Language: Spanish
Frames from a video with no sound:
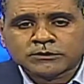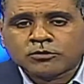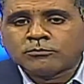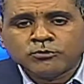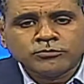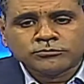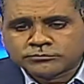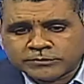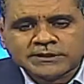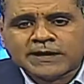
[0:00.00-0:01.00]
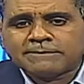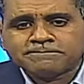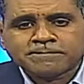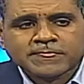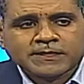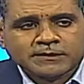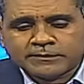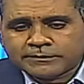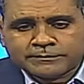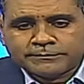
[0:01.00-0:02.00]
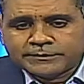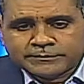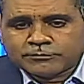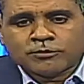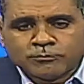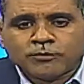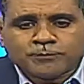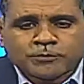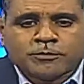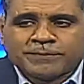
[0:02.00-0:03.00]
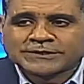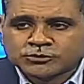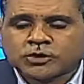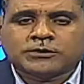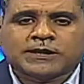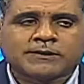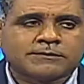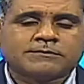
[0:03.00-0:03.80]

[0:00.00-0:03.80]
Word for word: común, ¿verdad? común como persona,